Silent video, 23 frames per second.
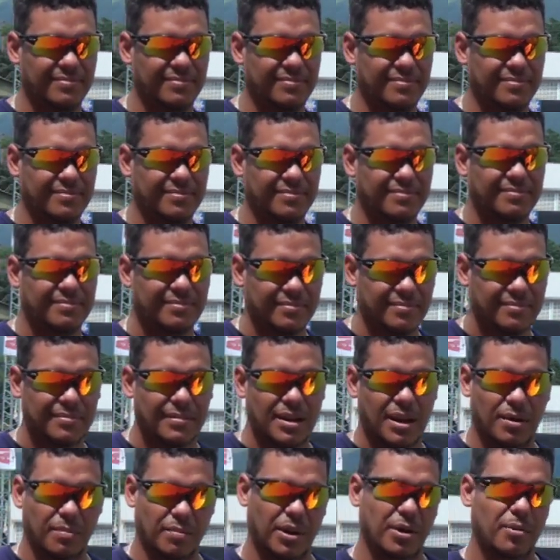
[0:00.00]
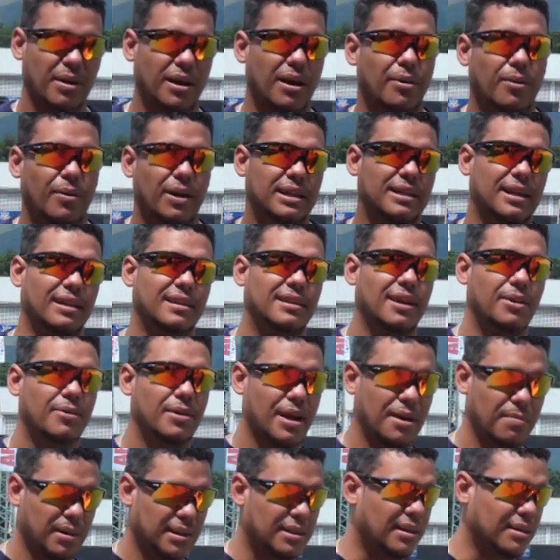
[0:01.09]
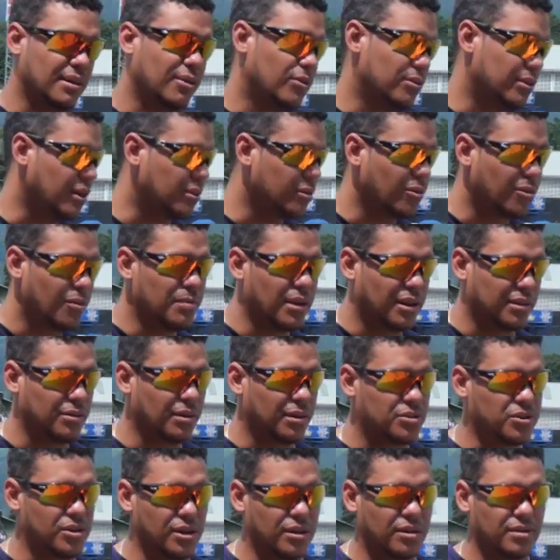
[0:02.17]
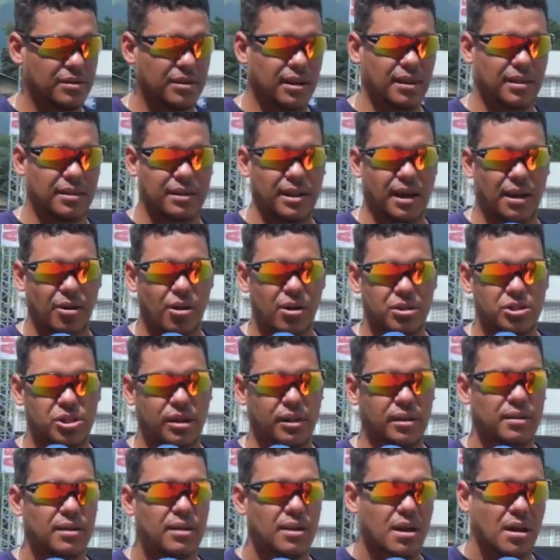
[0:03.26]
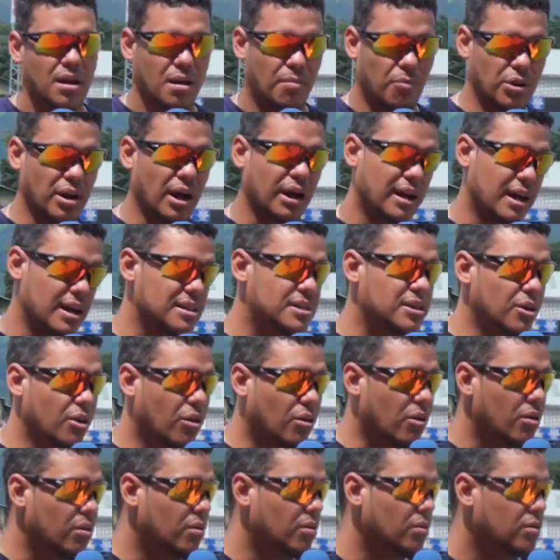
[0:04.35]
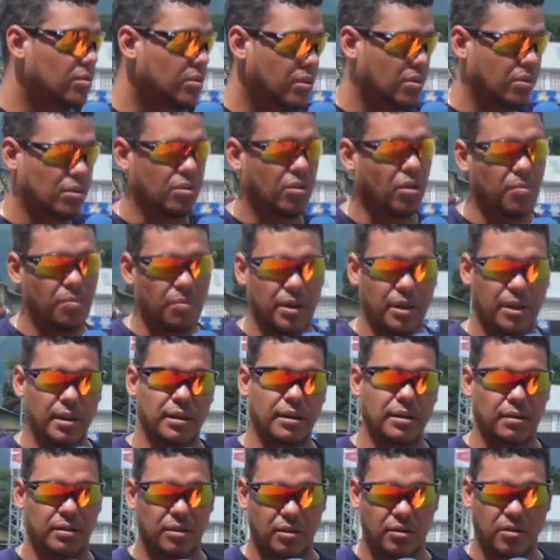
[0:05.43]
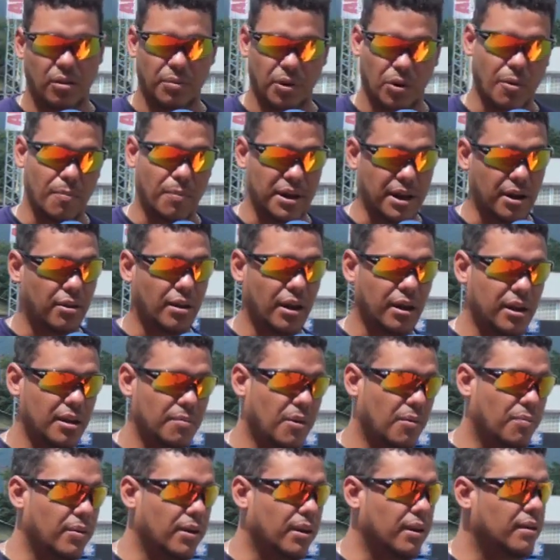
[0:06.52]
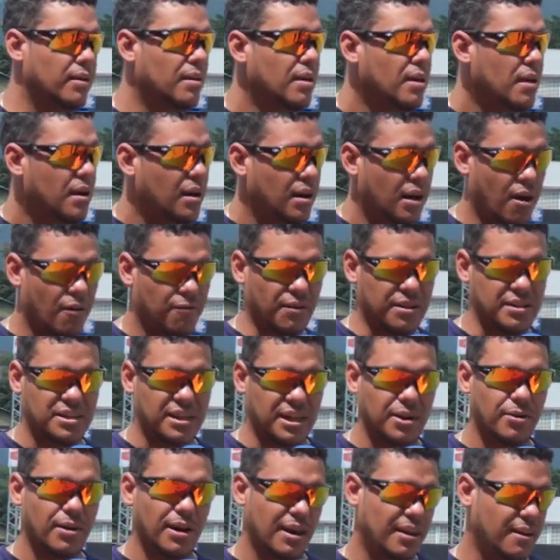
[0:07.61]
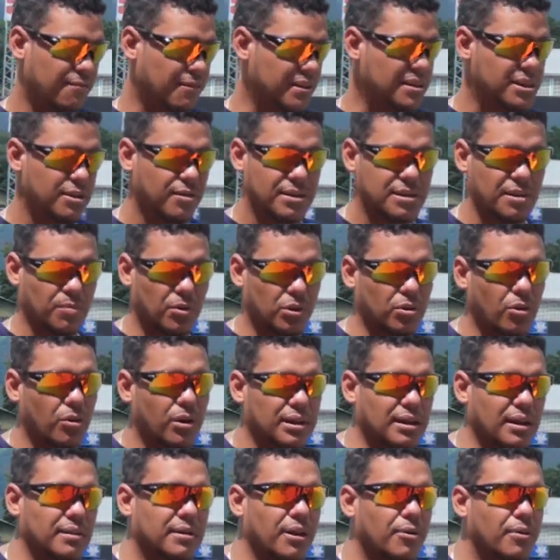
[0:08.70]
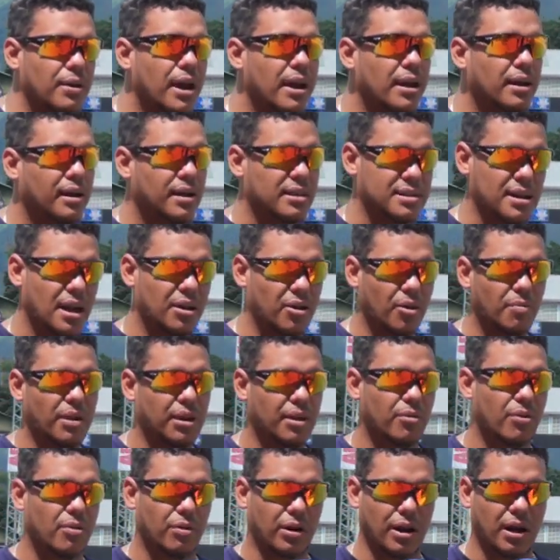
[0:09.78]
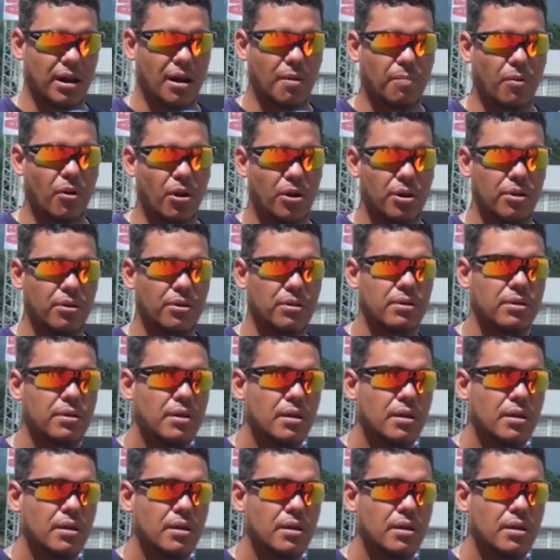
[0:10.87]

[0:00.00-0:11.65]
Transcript: solo AO? Bueno, mira, bastante bien, bastante contacto con mi actuación de, anoche. Muy agradecido con, con mis compañeros de equipo, pues la ofensiva, la defensiva se portó bastante bien, gracias a Dios me dieron un gran apoyo.